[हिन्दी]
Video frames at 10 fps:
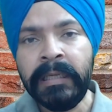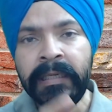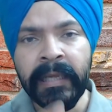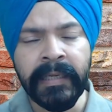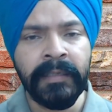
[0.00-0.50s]

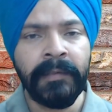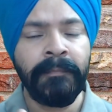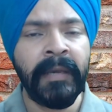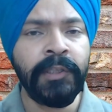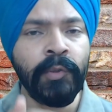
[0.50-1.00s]
लेकिन
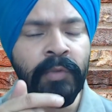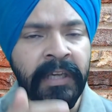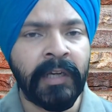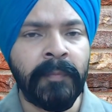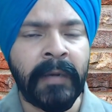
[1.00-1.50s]
मैं क्यों नहीं
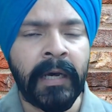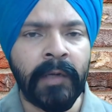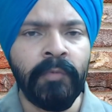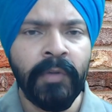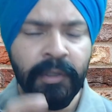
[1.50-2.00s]
कर पा रहा हूं